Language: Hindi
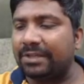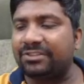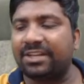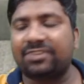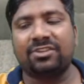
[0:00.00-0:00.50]

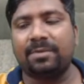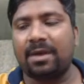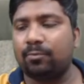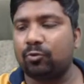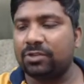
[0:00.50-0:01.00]
सेक्शन में
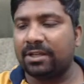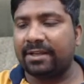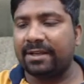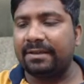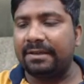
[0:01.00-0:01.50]
आपको जाना
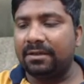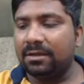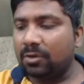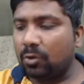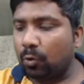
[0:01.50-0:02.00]
है
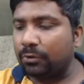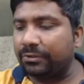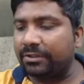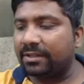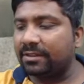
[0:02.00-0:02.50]
कोर्स
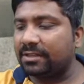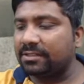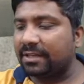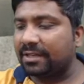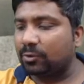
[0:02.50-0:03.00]
के अंदर
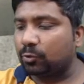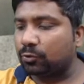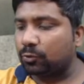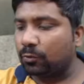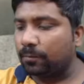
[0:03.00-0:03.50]
जाना है
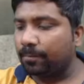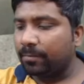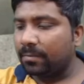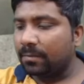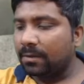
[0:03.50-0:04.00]
दोस्तों
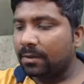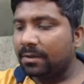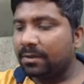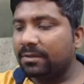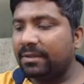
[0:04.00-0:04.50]

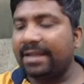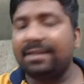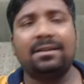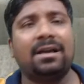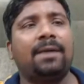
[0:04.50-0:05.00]

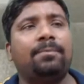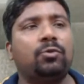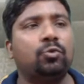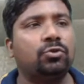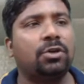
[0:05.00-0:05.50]
देन आप
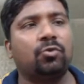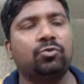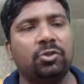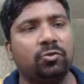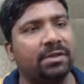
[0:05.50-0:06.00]

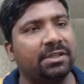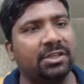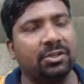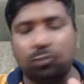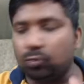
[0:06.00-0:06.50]

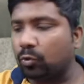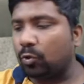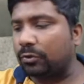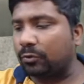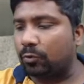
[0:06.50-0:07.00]
2022
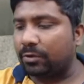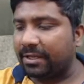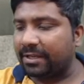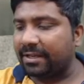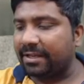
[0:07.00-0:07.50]
कोर्स को
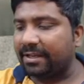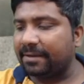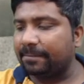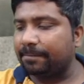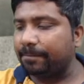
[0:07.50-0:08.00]
क्लिक
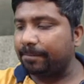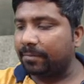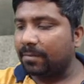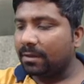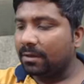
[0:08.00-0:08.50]
करेंगे
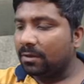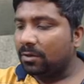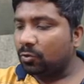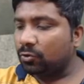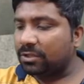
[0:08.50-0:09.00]

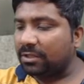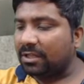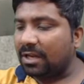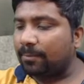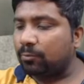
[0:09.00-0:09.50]
उसके
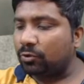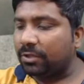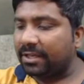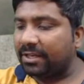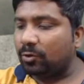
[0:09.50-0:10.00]
अंदर आपको
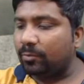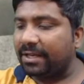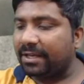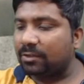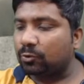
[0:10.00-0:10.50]
देखने को
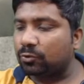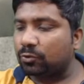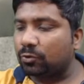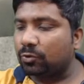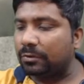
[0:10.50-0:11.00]
मिलेगा
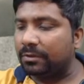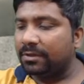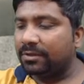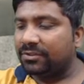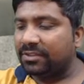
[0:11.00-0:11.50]
दोस्तों
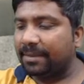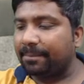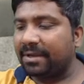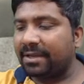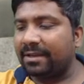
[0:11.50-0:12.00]
सी
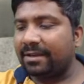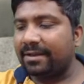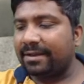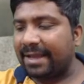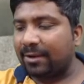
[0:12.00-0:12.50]
एम ए
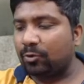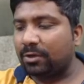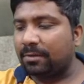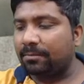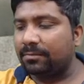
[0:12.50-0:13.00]

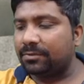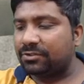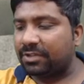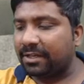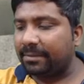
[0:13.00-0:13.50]
कैरिकुलम
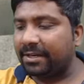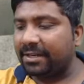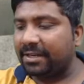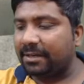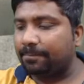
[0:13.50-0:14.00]
स्टडी
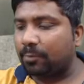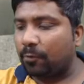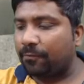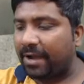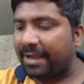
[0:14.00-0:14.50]
मटेरियल
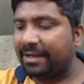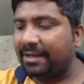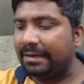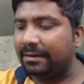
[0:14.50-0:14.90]
प्रोफाइल